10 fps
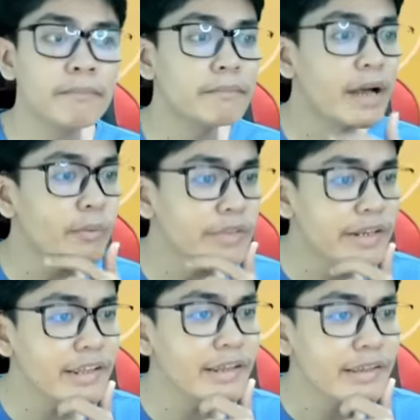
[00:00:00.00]
hmm aku
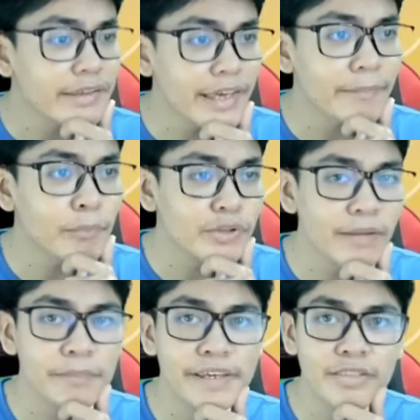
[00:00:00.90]
jadi kepo
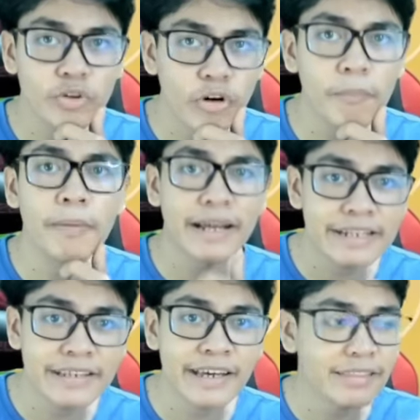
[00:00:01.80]
dan pingin coba
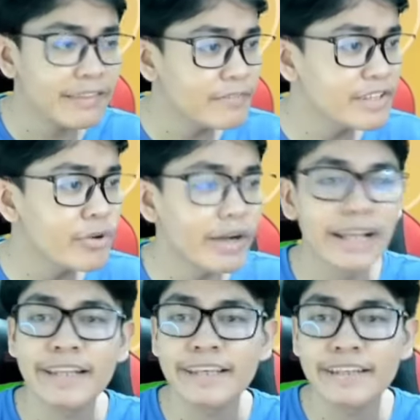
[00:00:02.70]
nih guys di video kali